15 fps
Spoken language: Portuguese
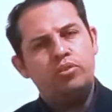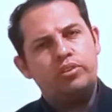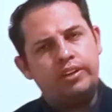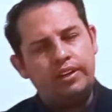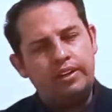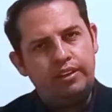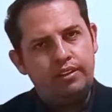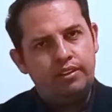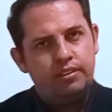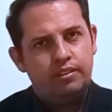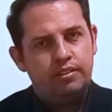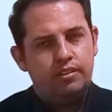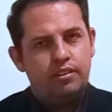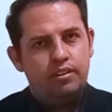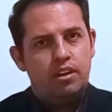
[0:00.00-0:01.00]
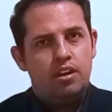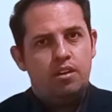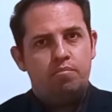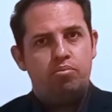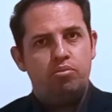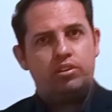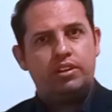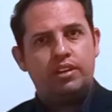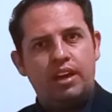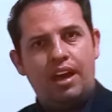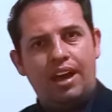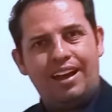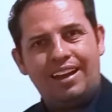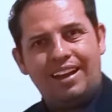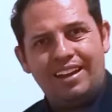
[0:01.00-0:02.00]
Por quê?
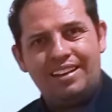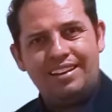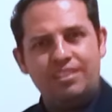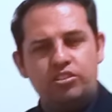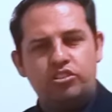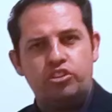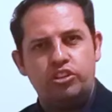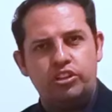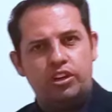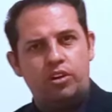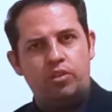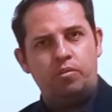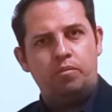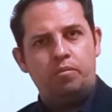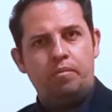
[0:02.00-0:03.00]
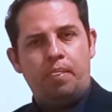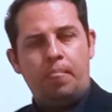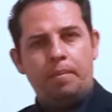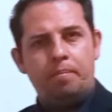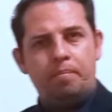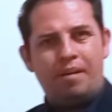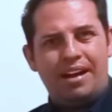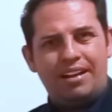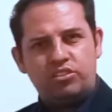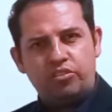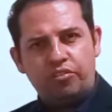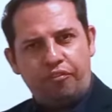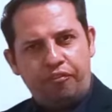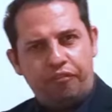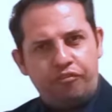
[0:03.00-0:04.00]
Porque a religião
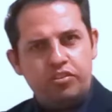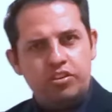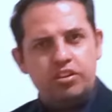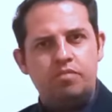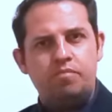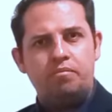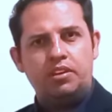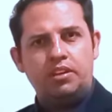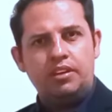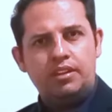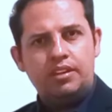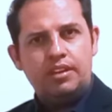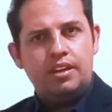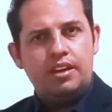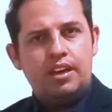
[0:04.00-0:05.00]
bate firme